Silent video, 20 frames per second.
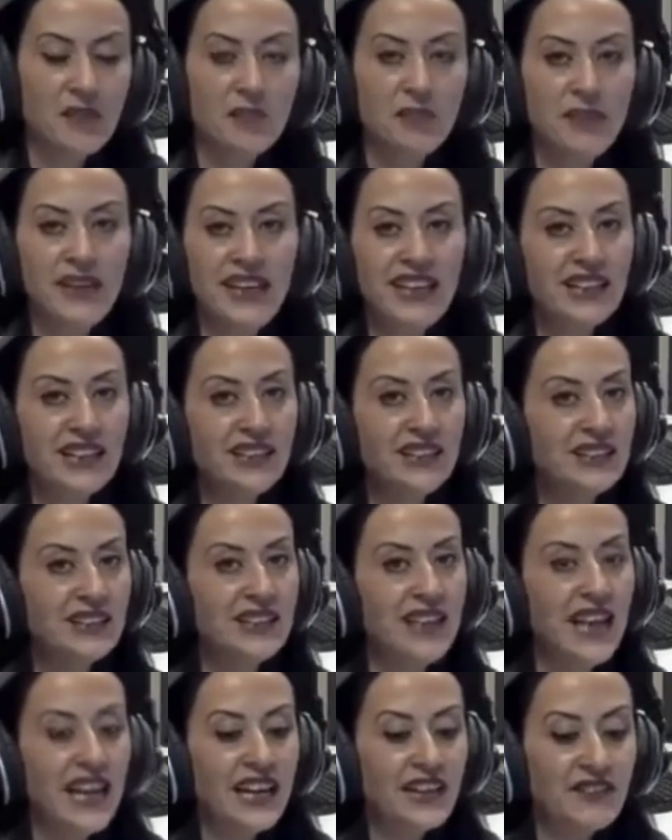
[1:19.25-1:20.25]
bir
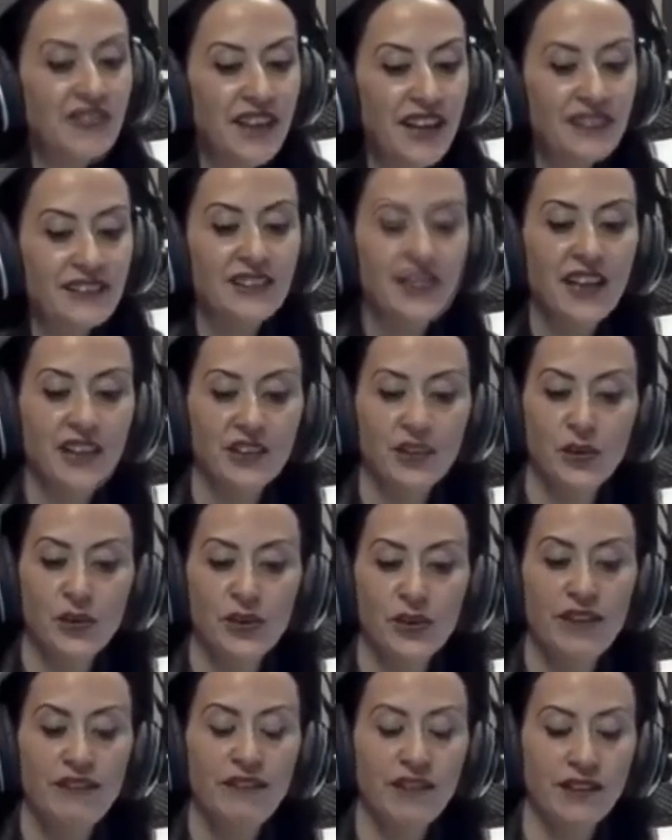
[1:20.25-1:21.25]
servet
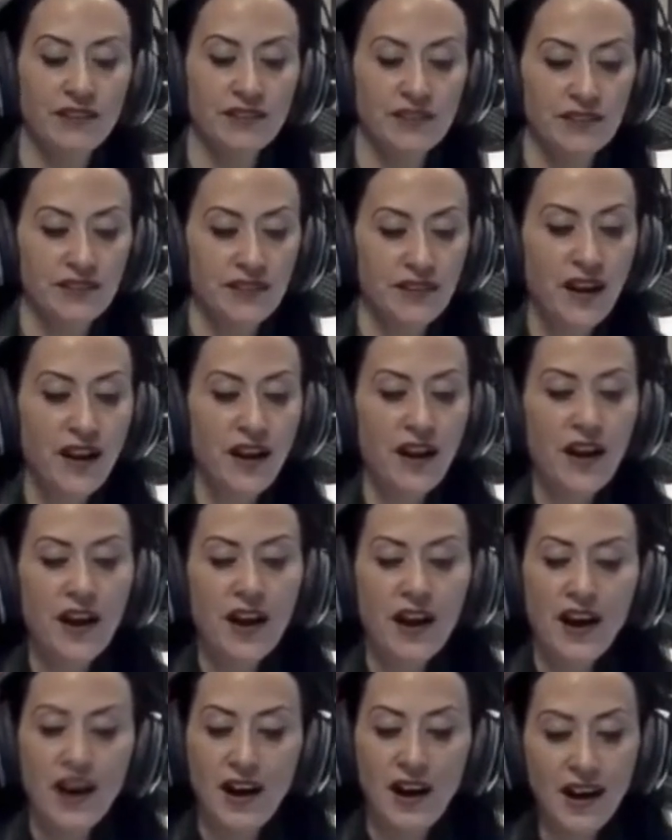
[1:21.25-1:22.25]
yatıyor evlat.
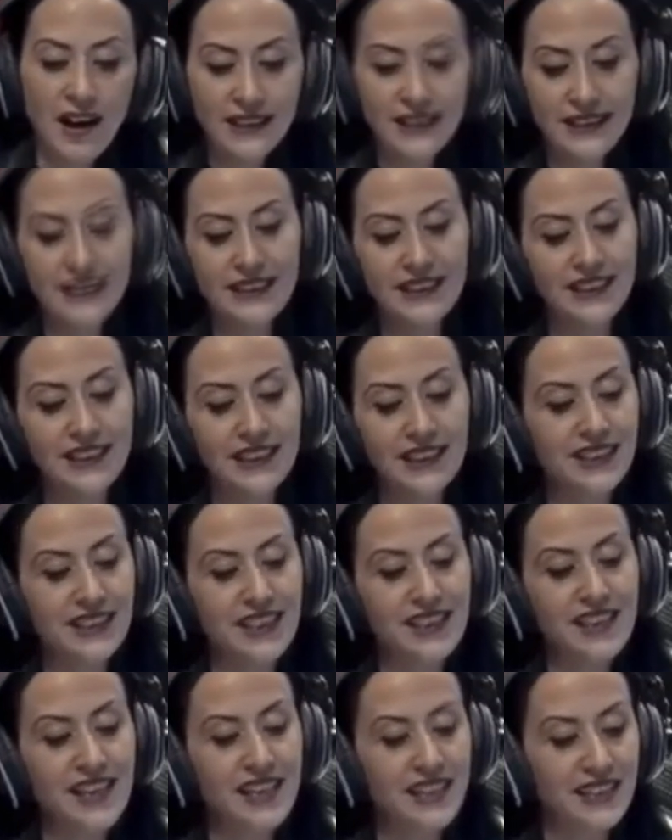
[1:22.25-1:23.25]
Hangisini
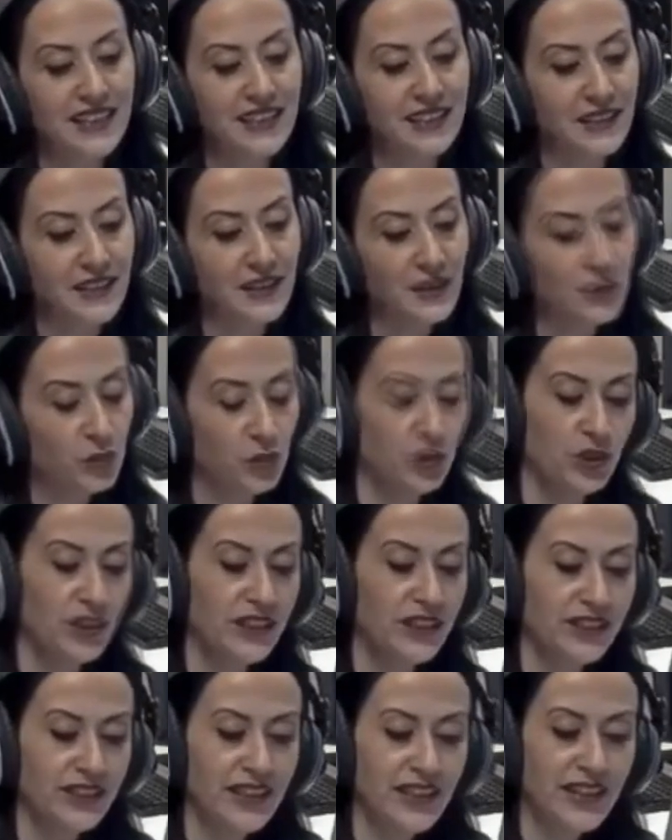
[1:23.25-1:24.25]
seçersin bu
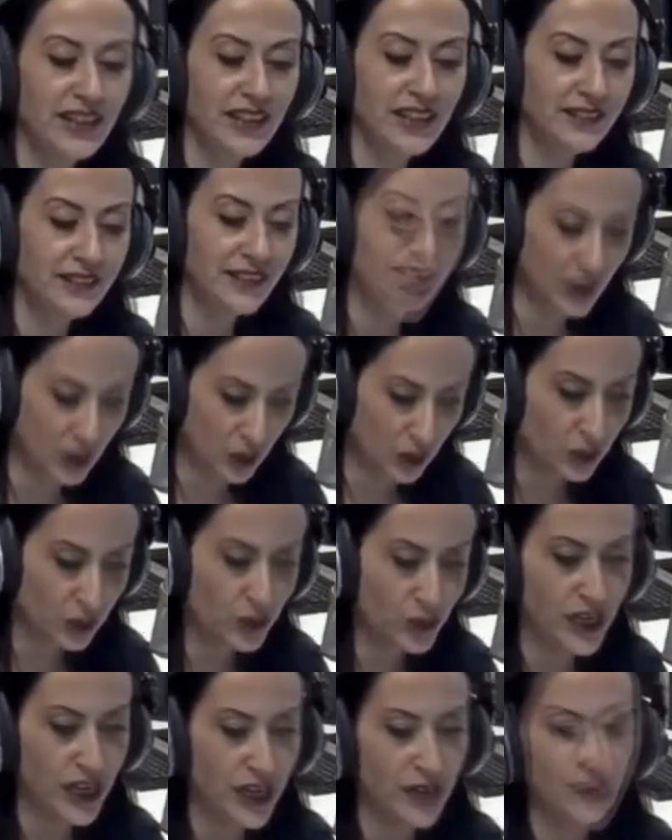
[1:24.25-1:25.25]
sandıklardan diye
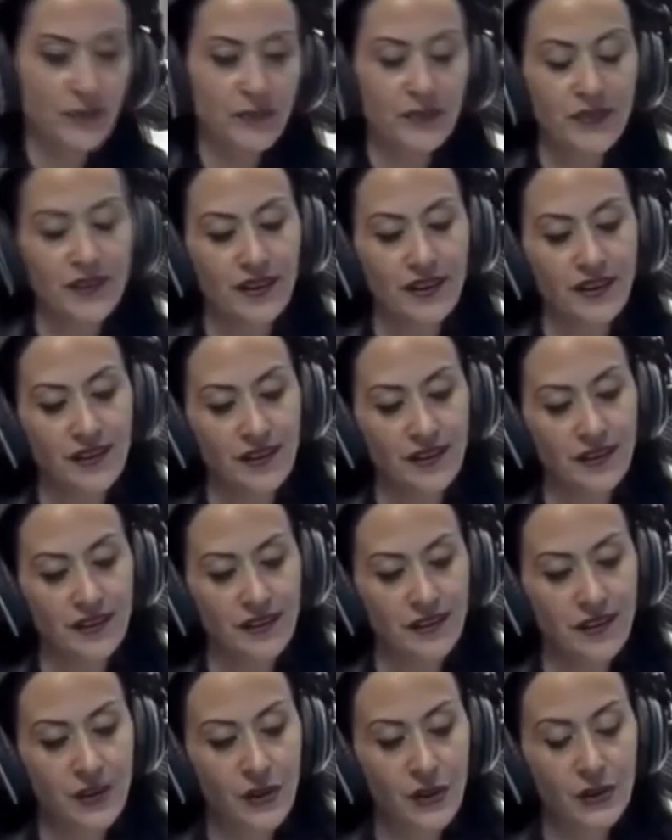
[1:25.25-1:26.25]
sorunca
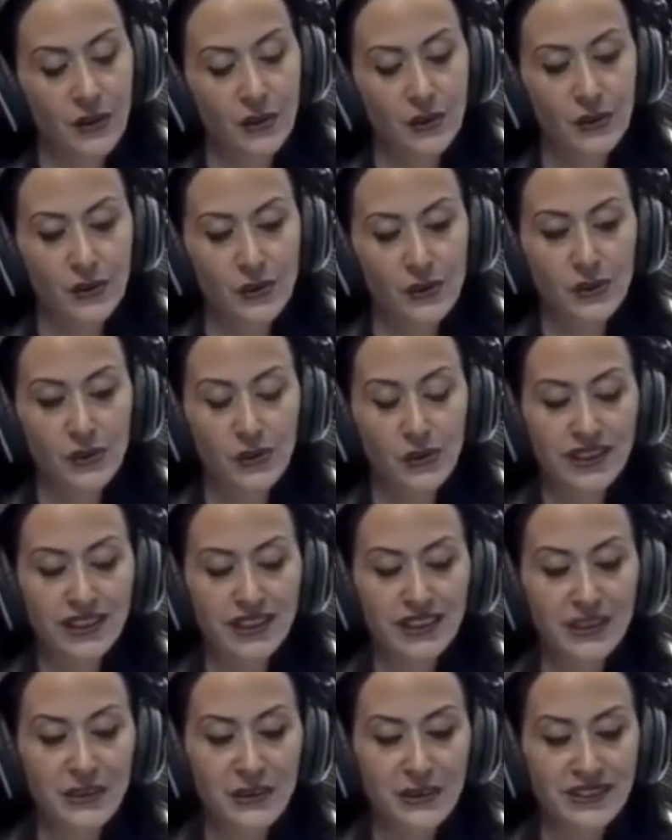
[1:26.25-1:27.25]
Küçük
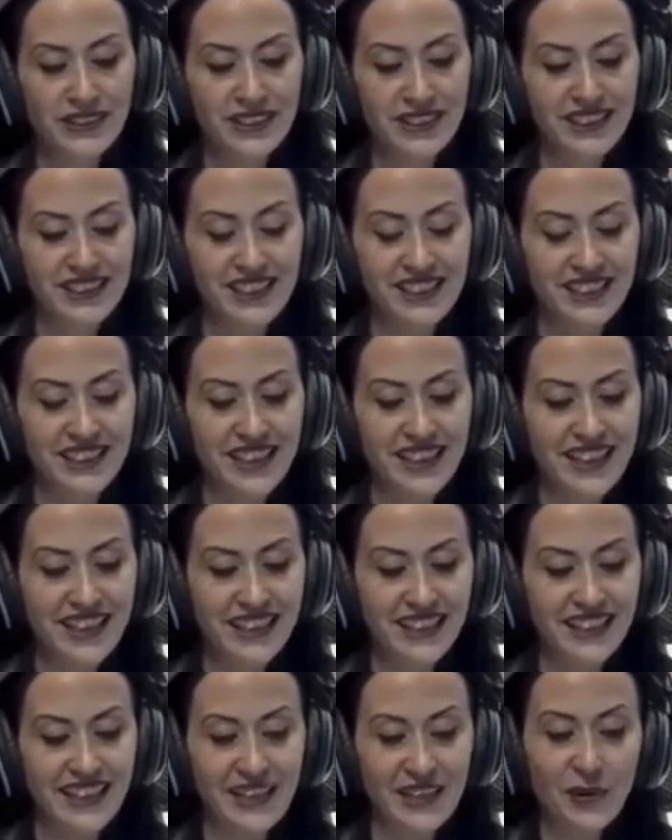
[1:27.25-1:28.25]
olanı gözleri
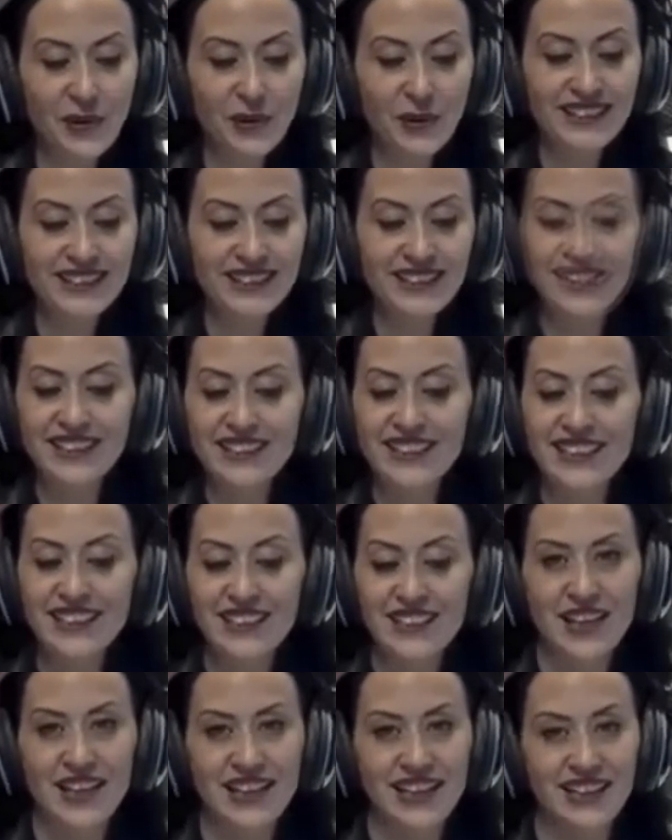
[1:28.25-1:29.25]
ışıldayarak yeni olan sandığı
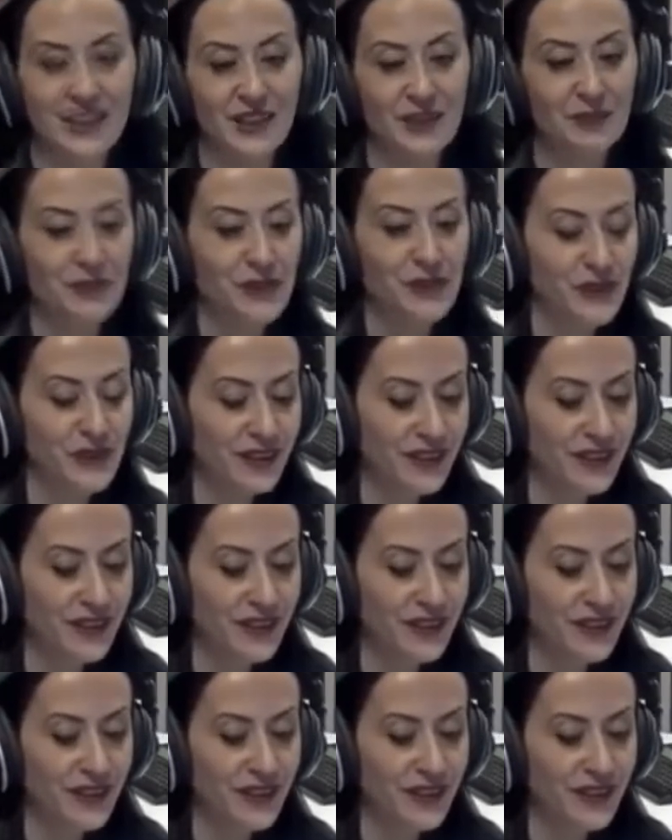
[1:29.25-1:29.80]
işaret etmiş.